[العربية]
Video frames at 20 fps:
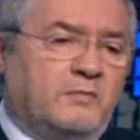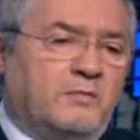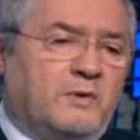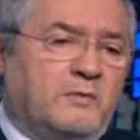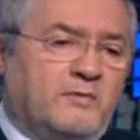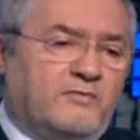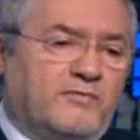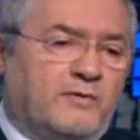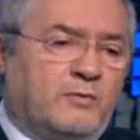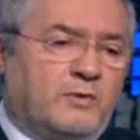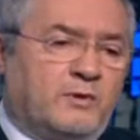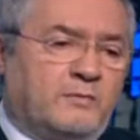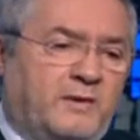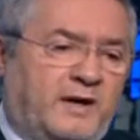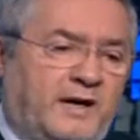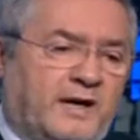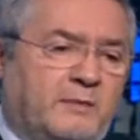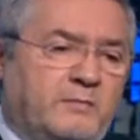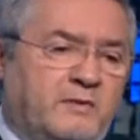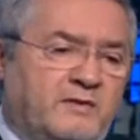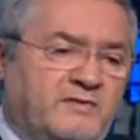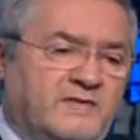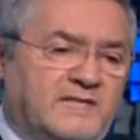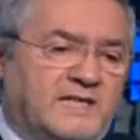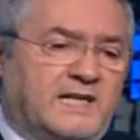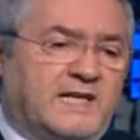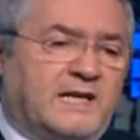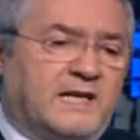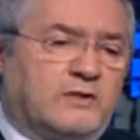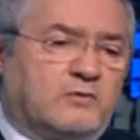ما بفوت بحكم
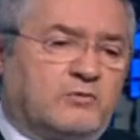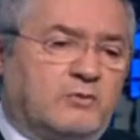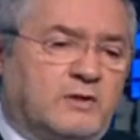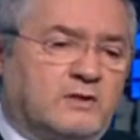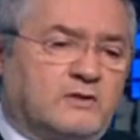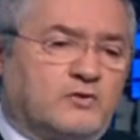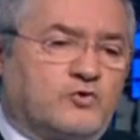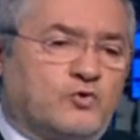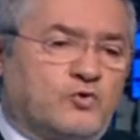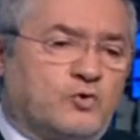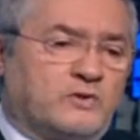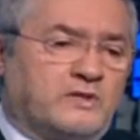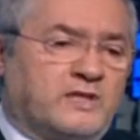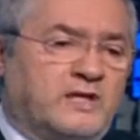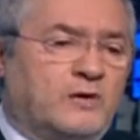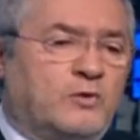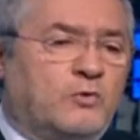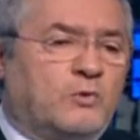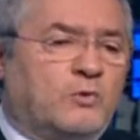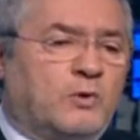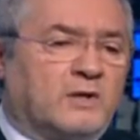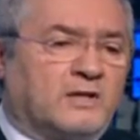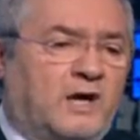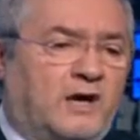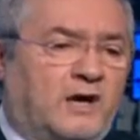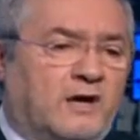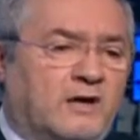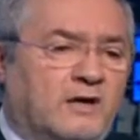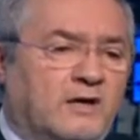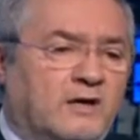الفيزايات والشروط اللي هو
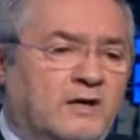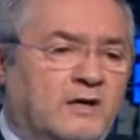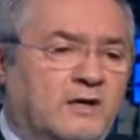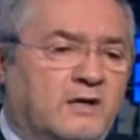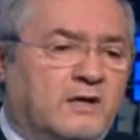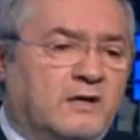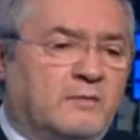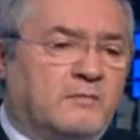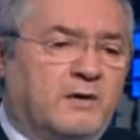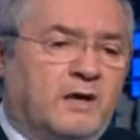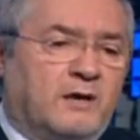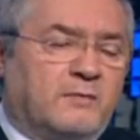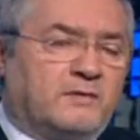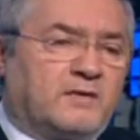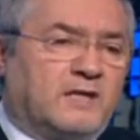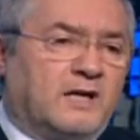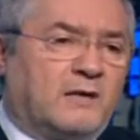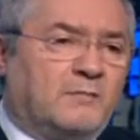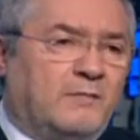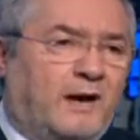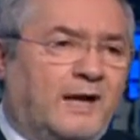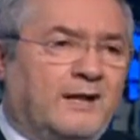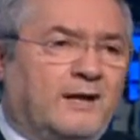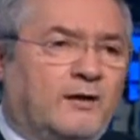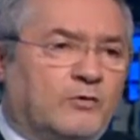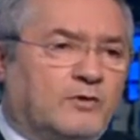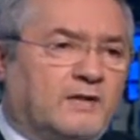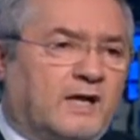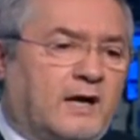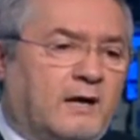وضعها نعم بقى بالتالي ما حدا
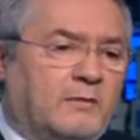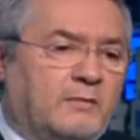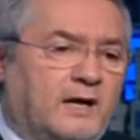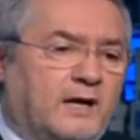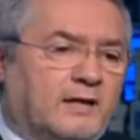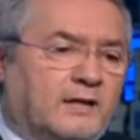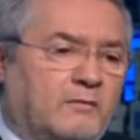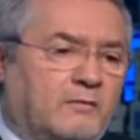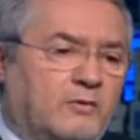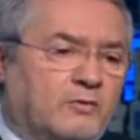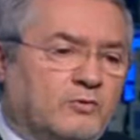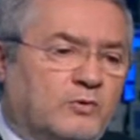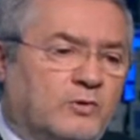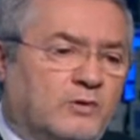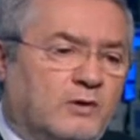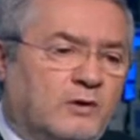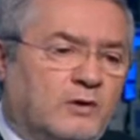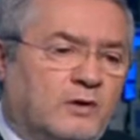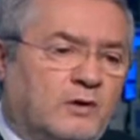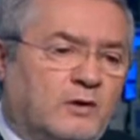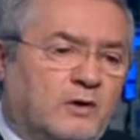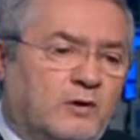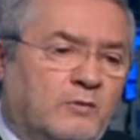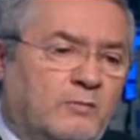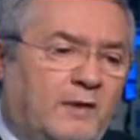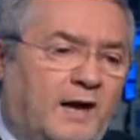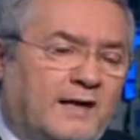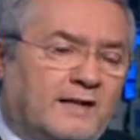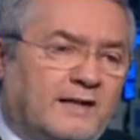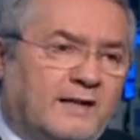له دخل بهذا الموضوع
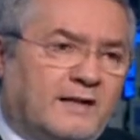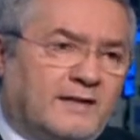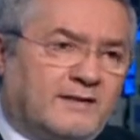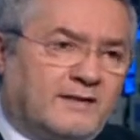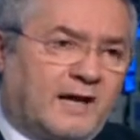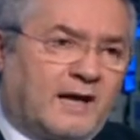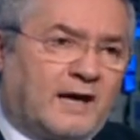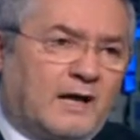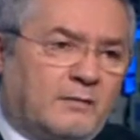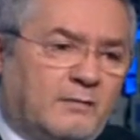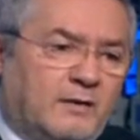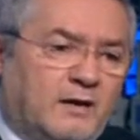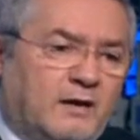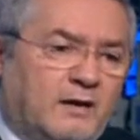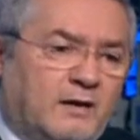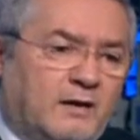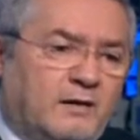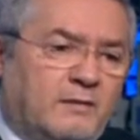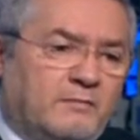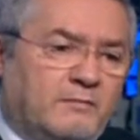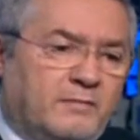وما حدا يتدخل بقى